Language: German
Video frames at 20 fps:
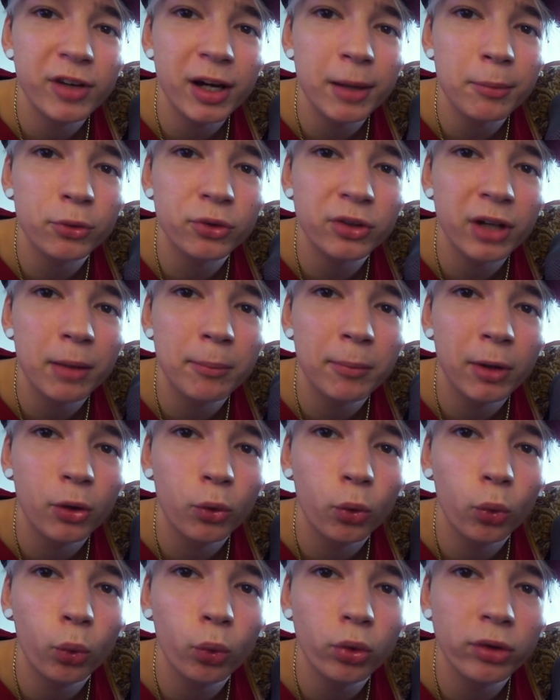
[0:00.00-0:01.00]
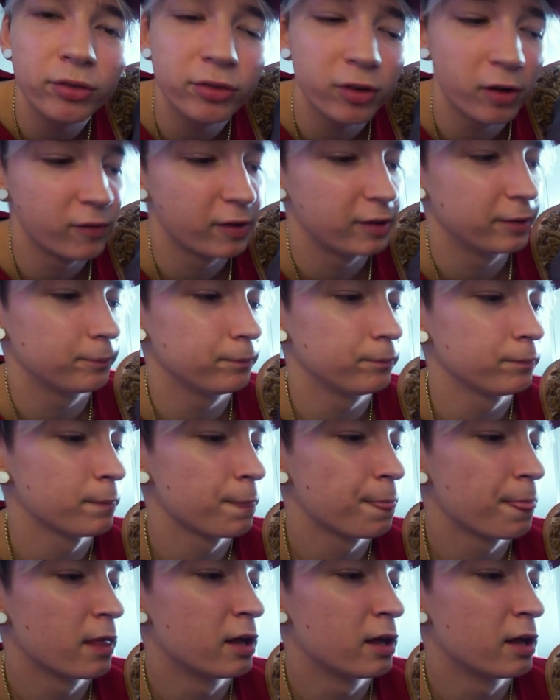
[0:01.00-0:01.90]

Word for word: Wärme und einmal ohne verwenden.